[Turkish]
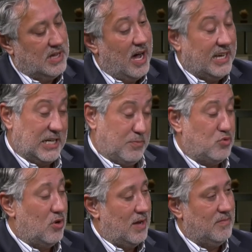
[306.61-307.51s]
daha
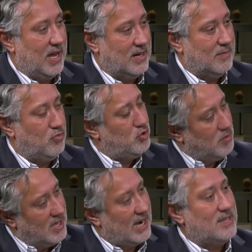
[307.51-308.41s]
geçmiş dönemlerde bu
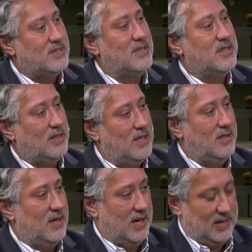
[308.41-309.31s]
cümlenin arkasına
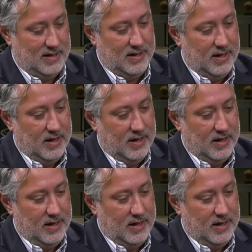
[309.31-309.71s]
saklanılarak